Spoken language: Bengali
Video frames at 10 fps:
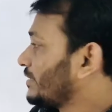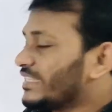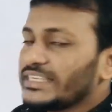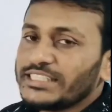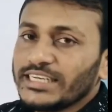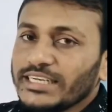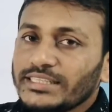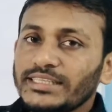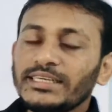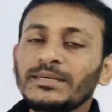চিকিৎসা
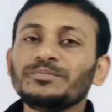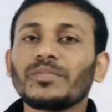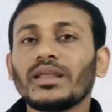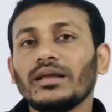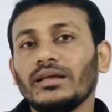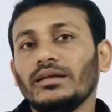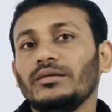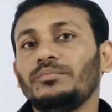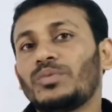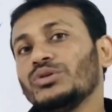ক্ষেত্রে
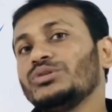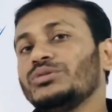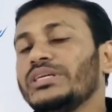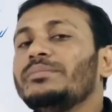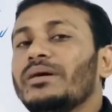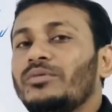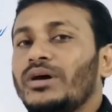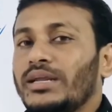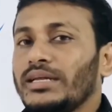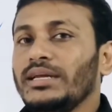প্রযুক্তির
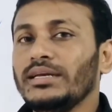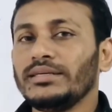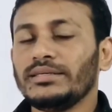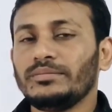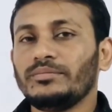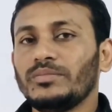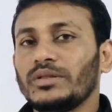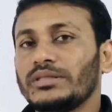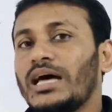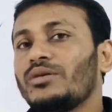ব্যবহারে
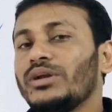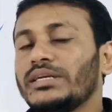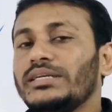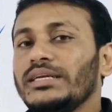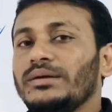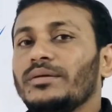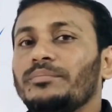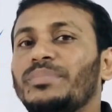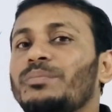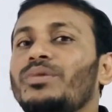দারুণ একটি
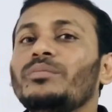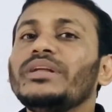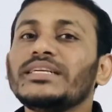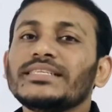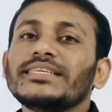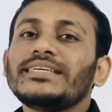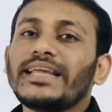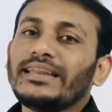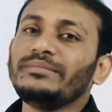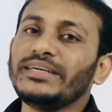বিপ্লব নিয়ে এসেছে
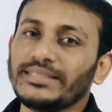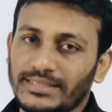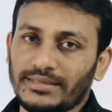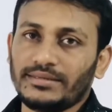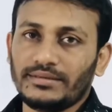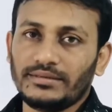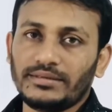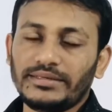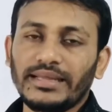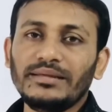টেলিমেডিসিন
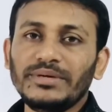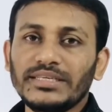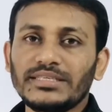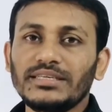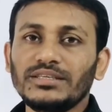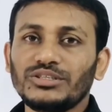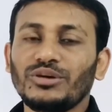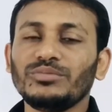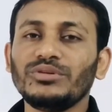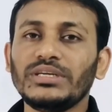টেলিমেডিসিন
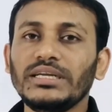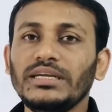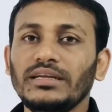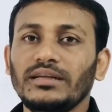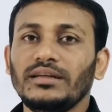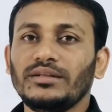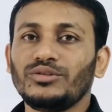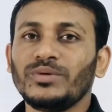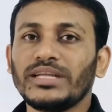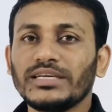শব্দটি
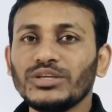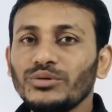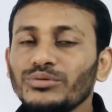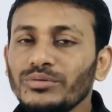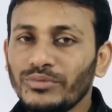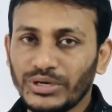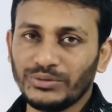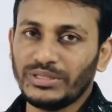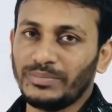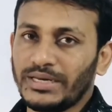তোমাদের কাছে নতুন মনে
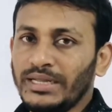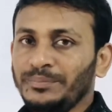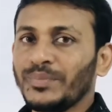হতে পারে